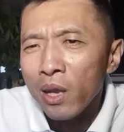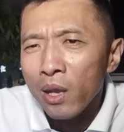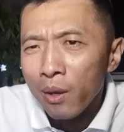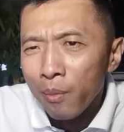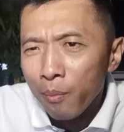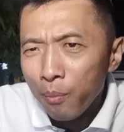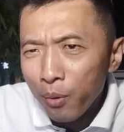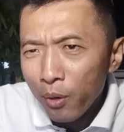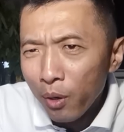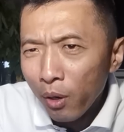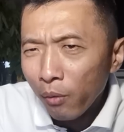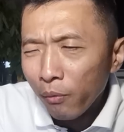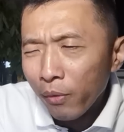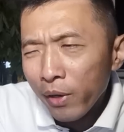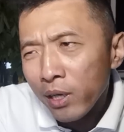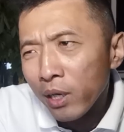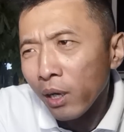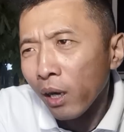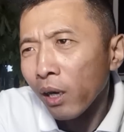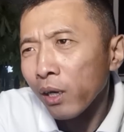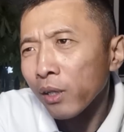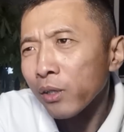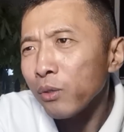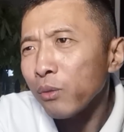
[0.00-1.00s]
不知道为
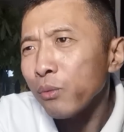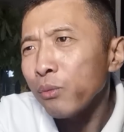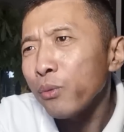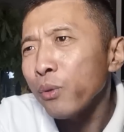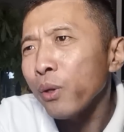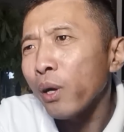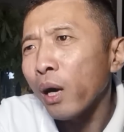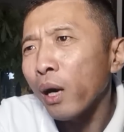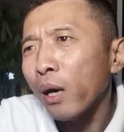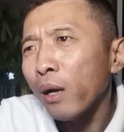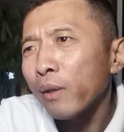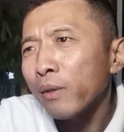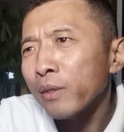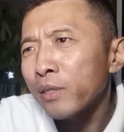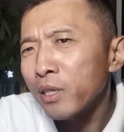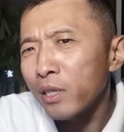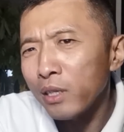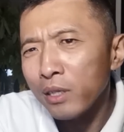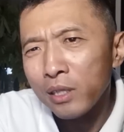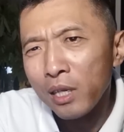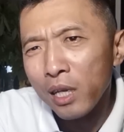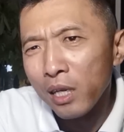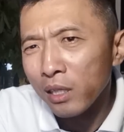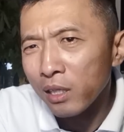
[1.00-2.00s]
啥就预感，其
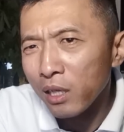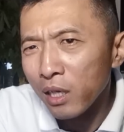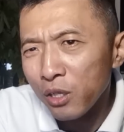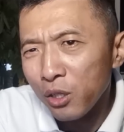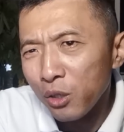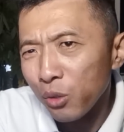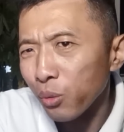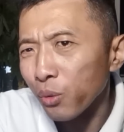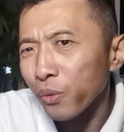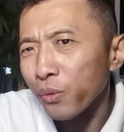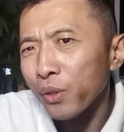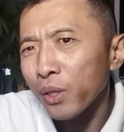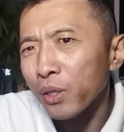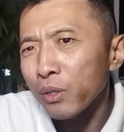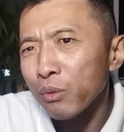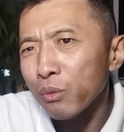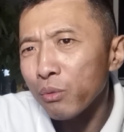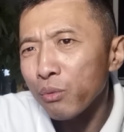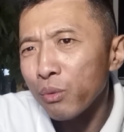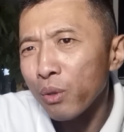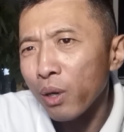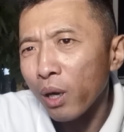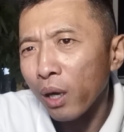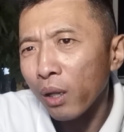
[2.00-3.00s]
实这个真存的就
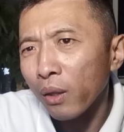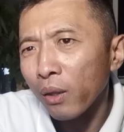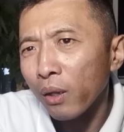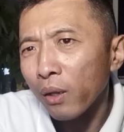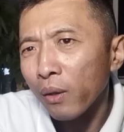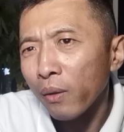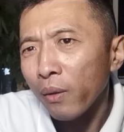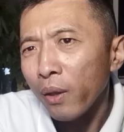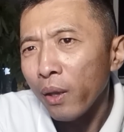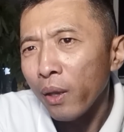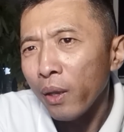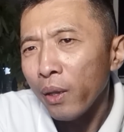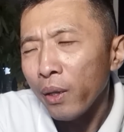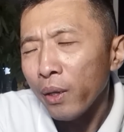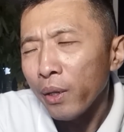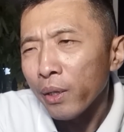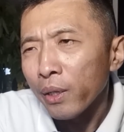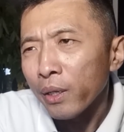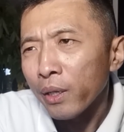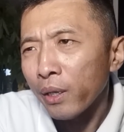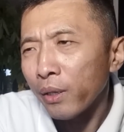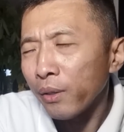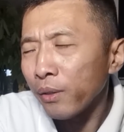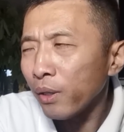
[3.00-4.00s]
是预感的。
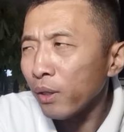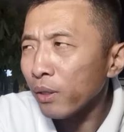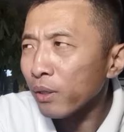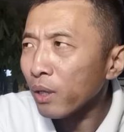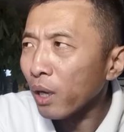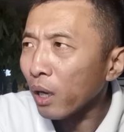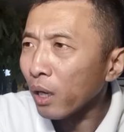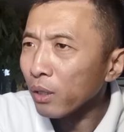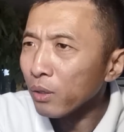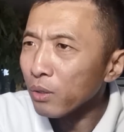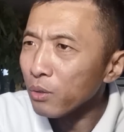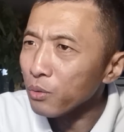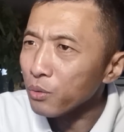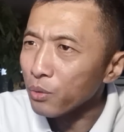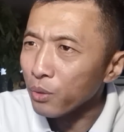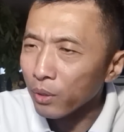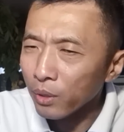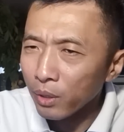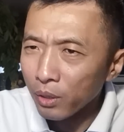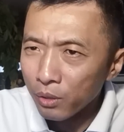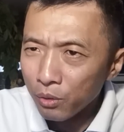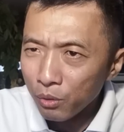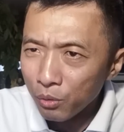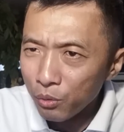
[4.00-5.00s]
可能他就觉
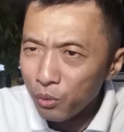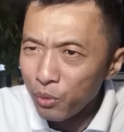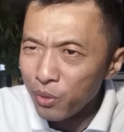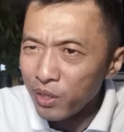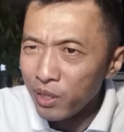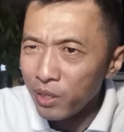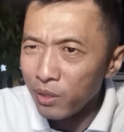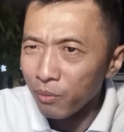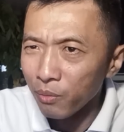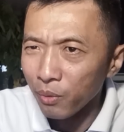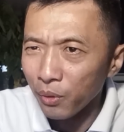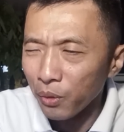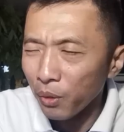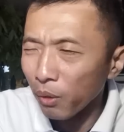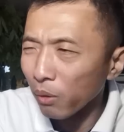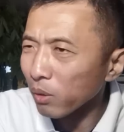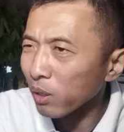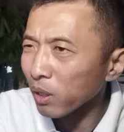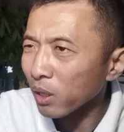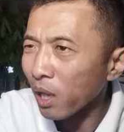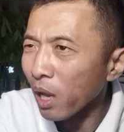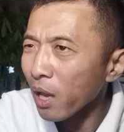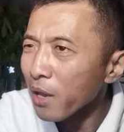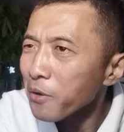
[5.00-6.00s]
得说最近我闹
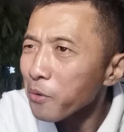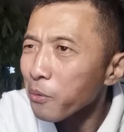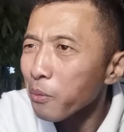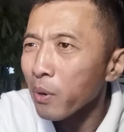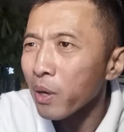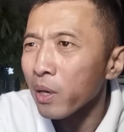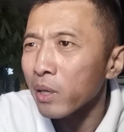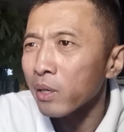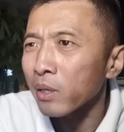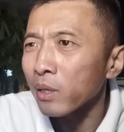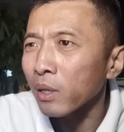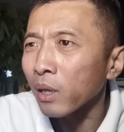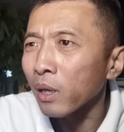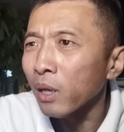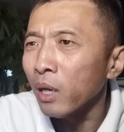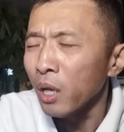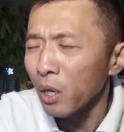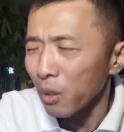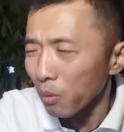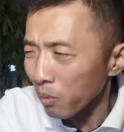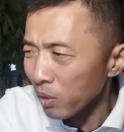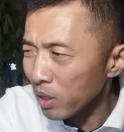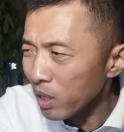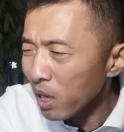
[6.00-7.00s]
得太欢实了，
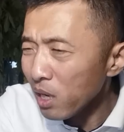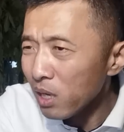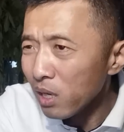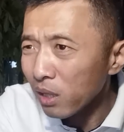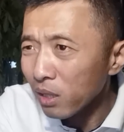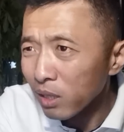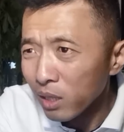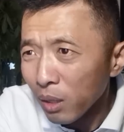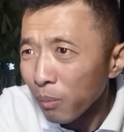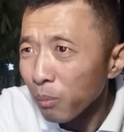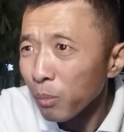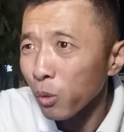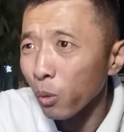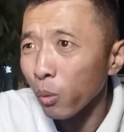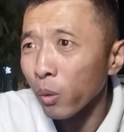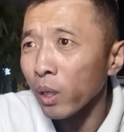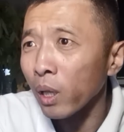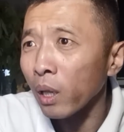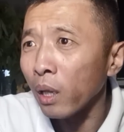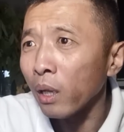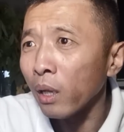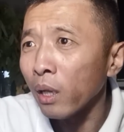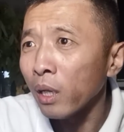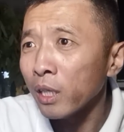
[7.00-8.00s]
我认识了这么多
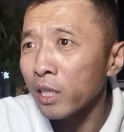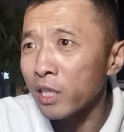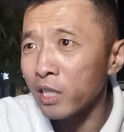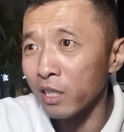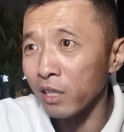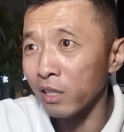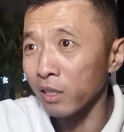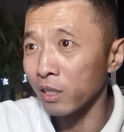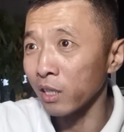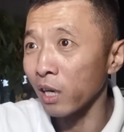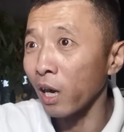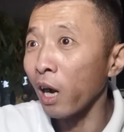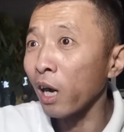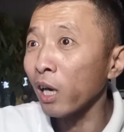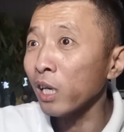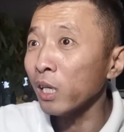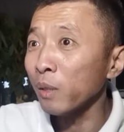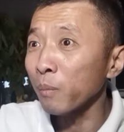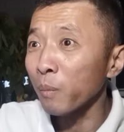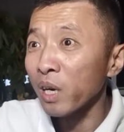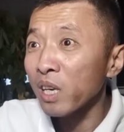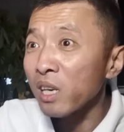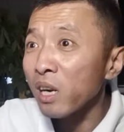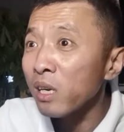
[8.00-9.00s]
人，警察
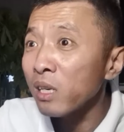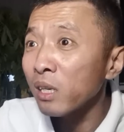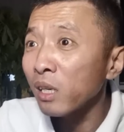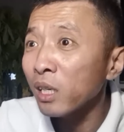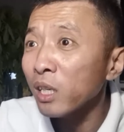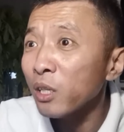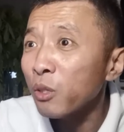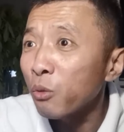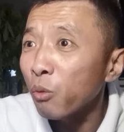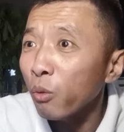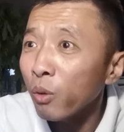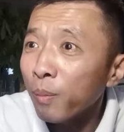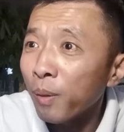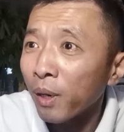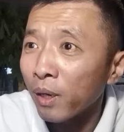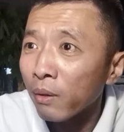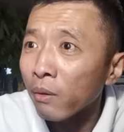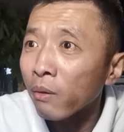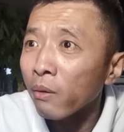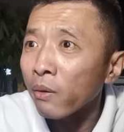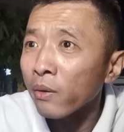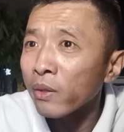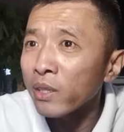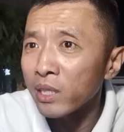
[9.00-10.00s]
里面认识了一堆朋友，
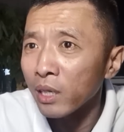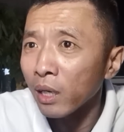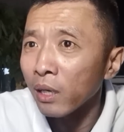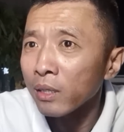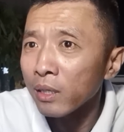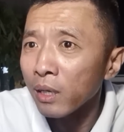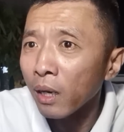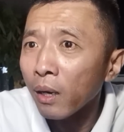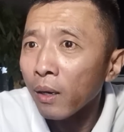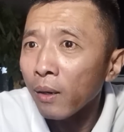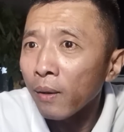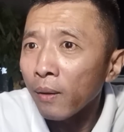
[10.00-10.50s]
你想想，